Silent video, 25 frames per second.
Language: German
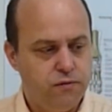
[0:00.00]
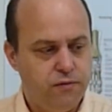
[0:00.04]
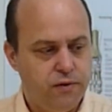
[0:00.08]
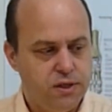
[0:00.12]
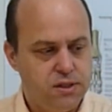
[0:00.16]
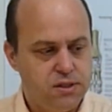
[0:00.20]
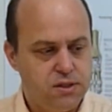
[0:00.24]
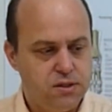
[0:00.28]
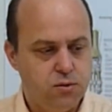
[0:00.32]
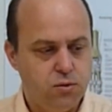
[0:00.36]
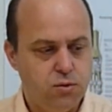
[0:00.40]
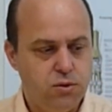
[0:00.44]

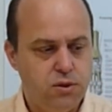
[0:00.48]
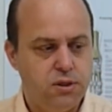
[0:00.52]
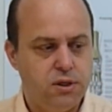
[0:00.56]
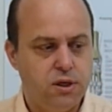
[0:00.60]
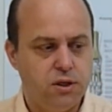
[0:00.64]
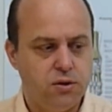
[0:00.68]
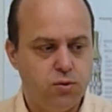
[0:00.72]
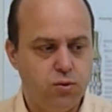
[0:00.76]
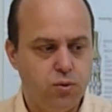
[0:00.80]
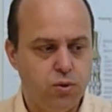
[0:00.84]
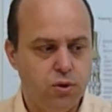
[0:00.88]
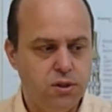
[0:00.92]
Version in
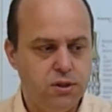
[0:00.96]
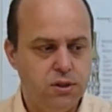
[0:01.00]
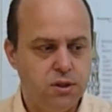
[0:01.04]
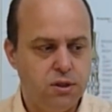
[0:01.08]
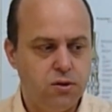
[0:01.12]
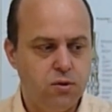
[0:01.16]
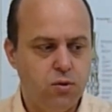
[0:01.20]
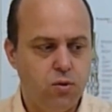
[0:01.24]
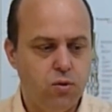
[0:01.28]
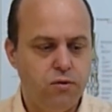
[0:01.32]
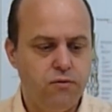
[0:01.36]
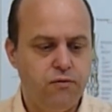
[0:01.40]
natürlicher
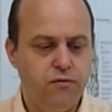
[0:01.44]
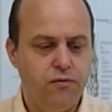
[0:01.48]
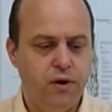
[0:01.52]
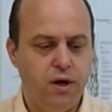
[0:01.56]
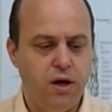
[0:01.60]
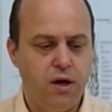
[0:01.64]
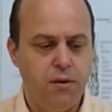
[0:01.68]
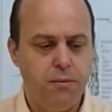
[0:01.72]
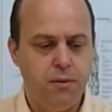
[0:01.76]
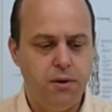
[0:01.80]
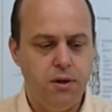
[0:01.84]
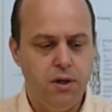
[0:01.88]

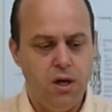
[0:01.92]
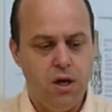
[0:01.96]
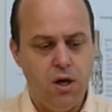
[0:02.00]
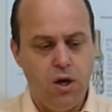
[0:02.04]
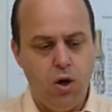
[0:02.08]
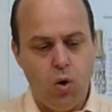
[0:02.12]
Knochenfarbe